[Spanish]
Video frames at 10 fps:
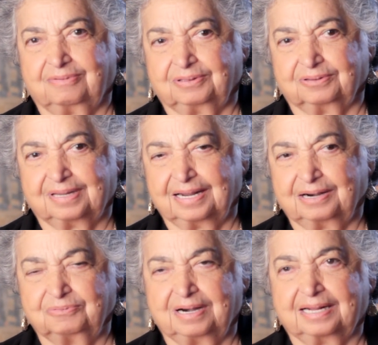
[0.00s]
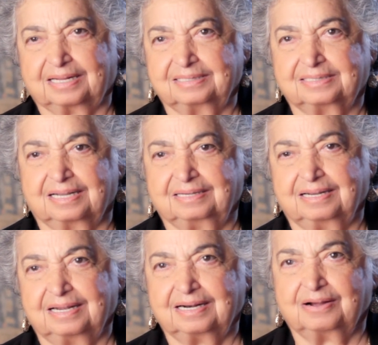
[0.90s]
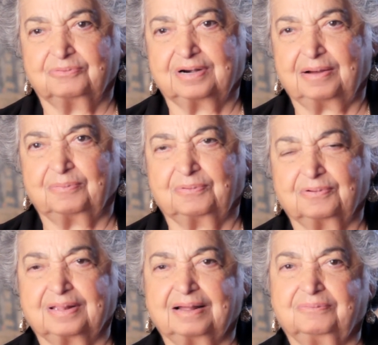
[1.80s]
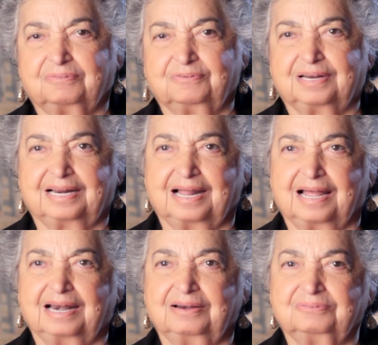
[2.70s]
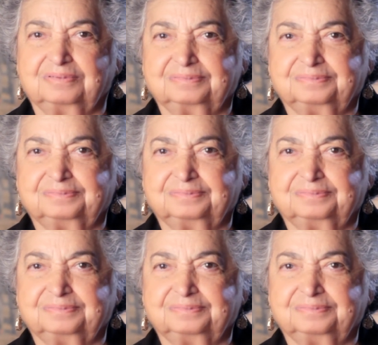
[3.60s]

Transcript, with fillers: cuando tengan una quinceañera, una boda, un funeral, un,